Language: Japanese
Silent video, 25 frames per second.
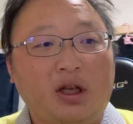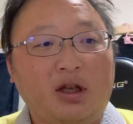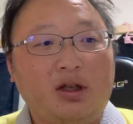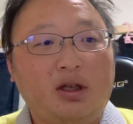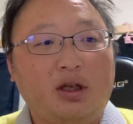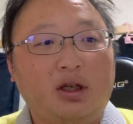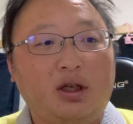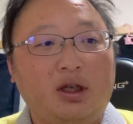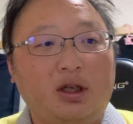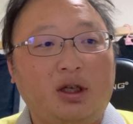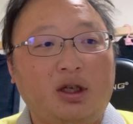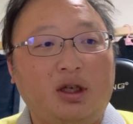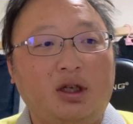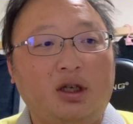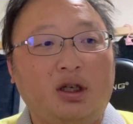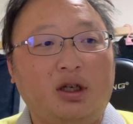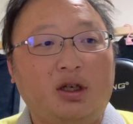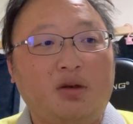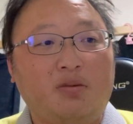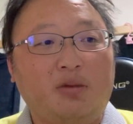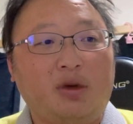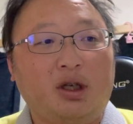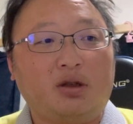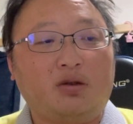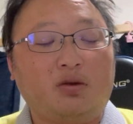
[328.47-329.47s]

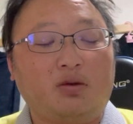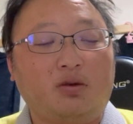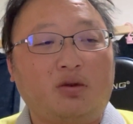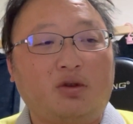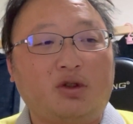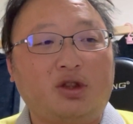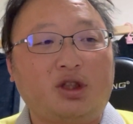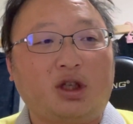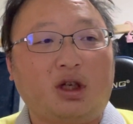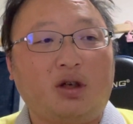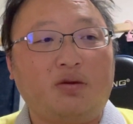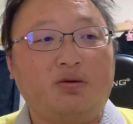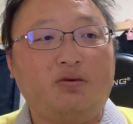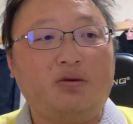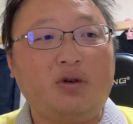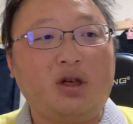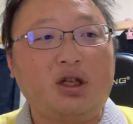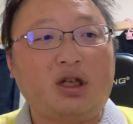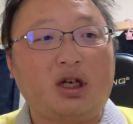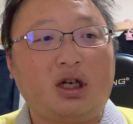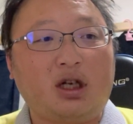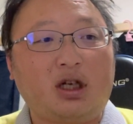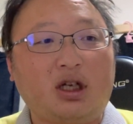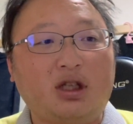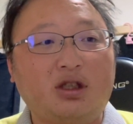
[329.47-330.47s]
えー、まあ、登録者が増え
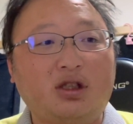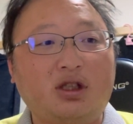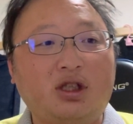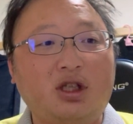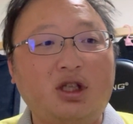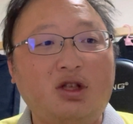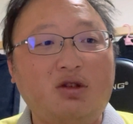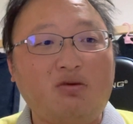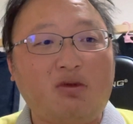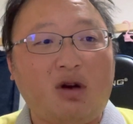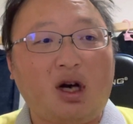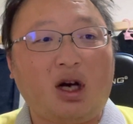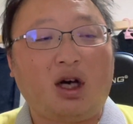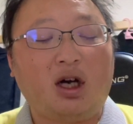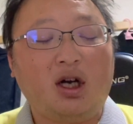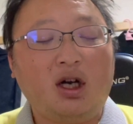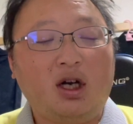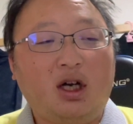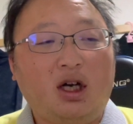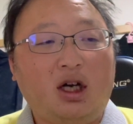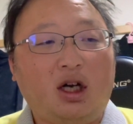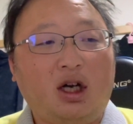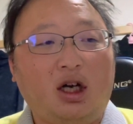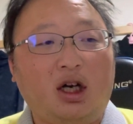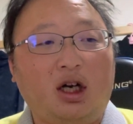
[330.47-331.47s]
た暁には、
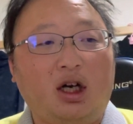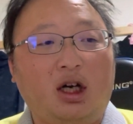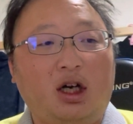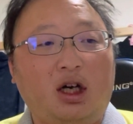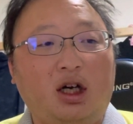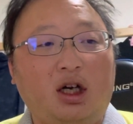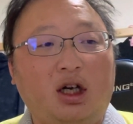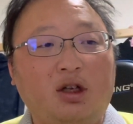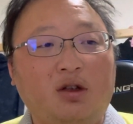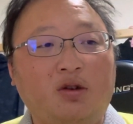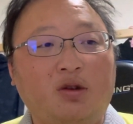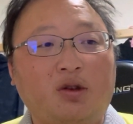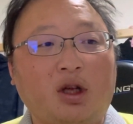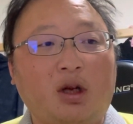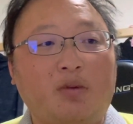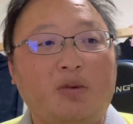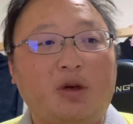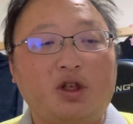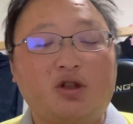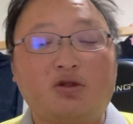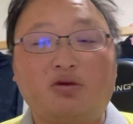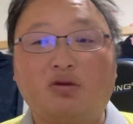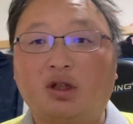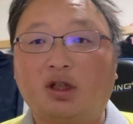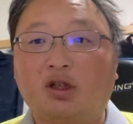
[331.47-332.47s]
あ言うたら、
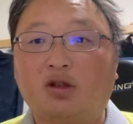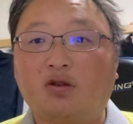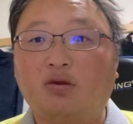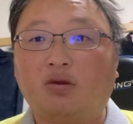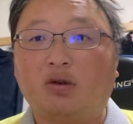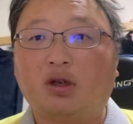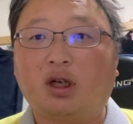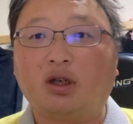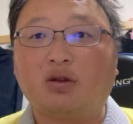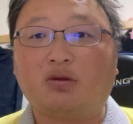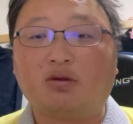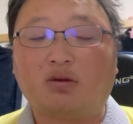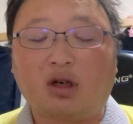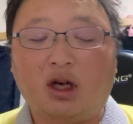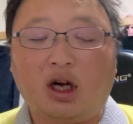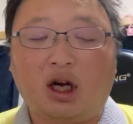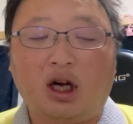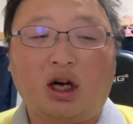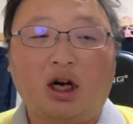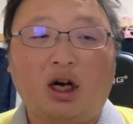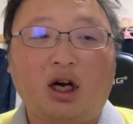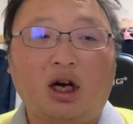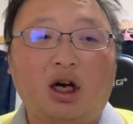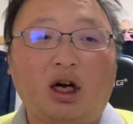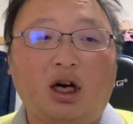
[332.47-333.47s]
まあ、収益公開と
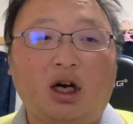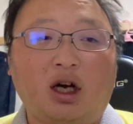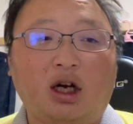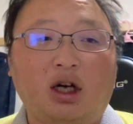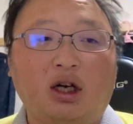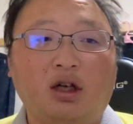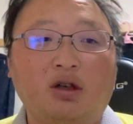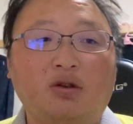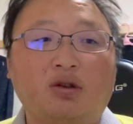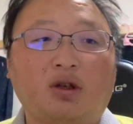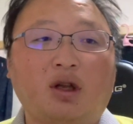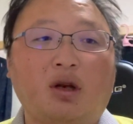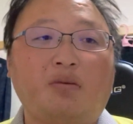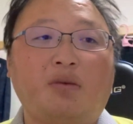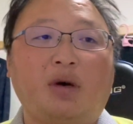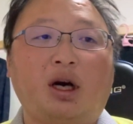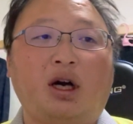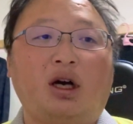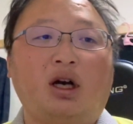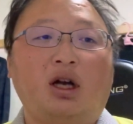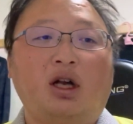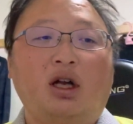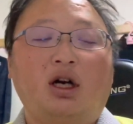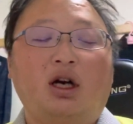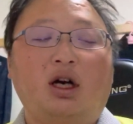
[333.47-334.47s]
か、あ言うたら、
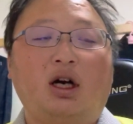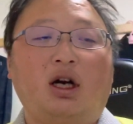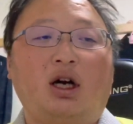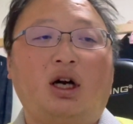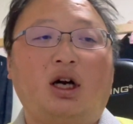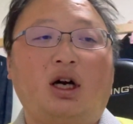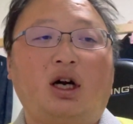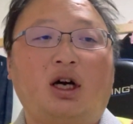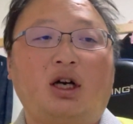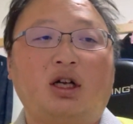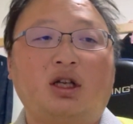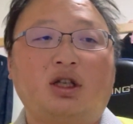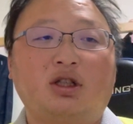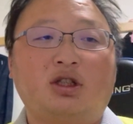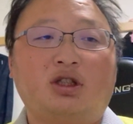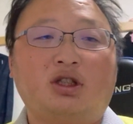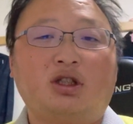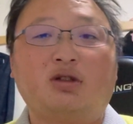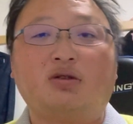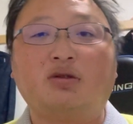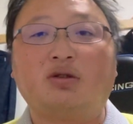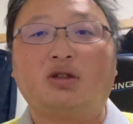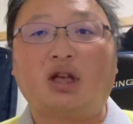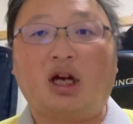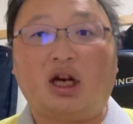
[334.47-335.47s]
まあ、あ
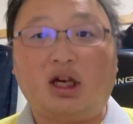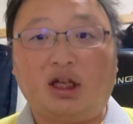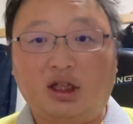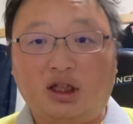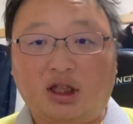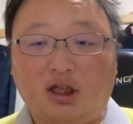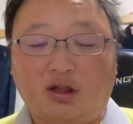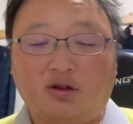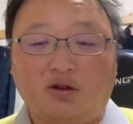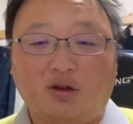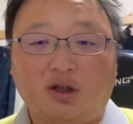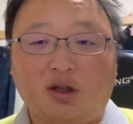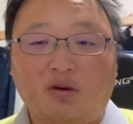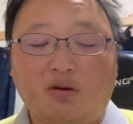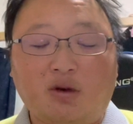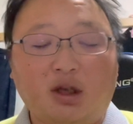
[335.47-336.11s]
蓄財ですよね。